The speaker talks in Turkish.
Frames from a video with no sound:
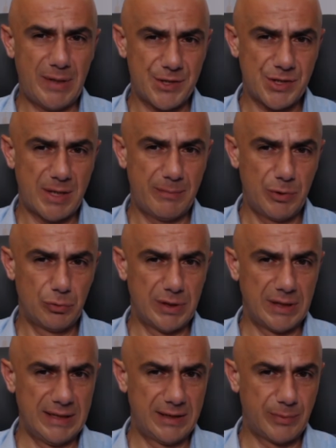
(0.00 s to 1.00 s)
perşembe
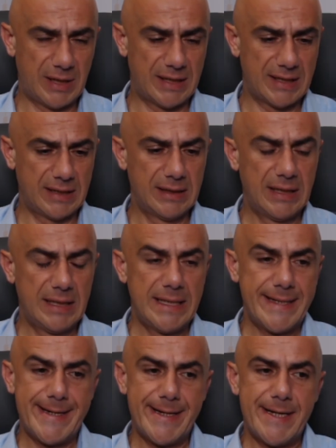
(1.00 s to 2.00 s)
günleri itibaren
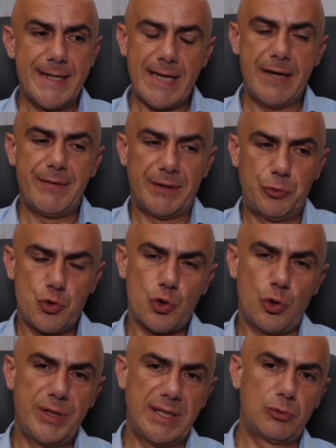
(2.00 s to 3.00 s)
evet
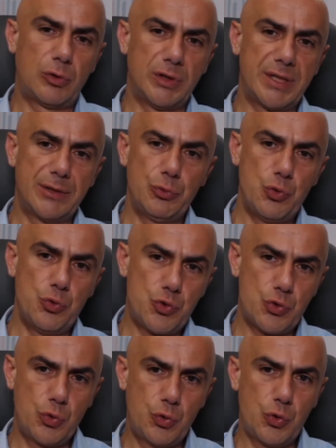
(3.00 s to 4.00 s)
117 doların
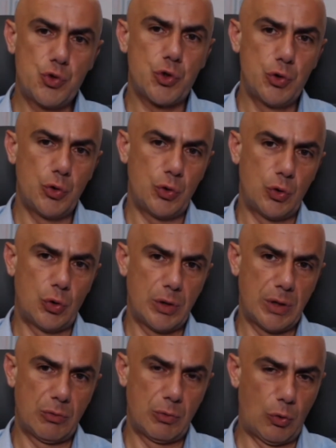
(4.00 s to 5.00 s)
üstü güçlü
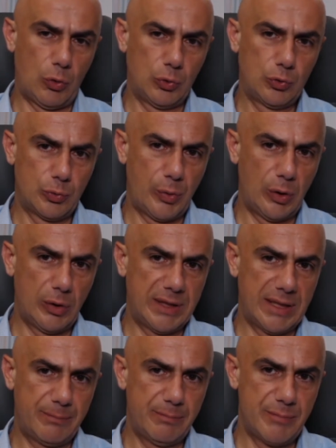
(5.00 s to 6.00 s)
olduğu
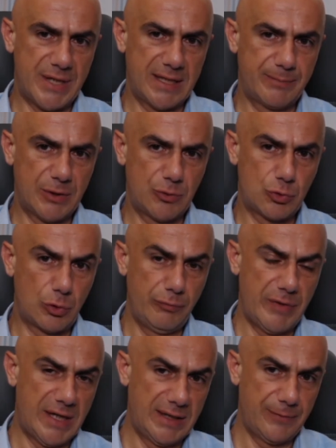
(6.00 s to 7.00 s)
bölge Brent
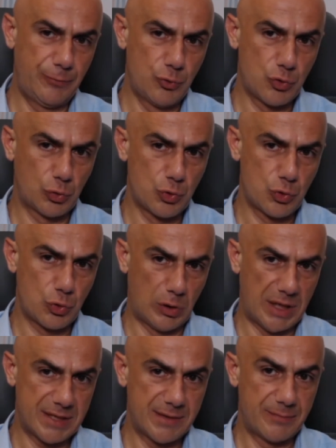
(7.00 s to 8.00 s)
petrolü ve hedef 130
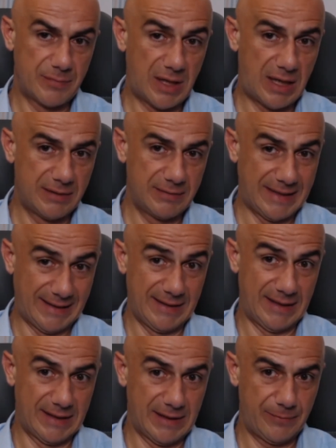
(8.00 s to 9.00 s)
dolar
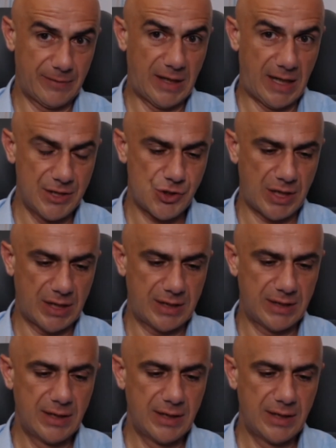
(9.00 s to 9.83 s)
teknik hedef. Ancak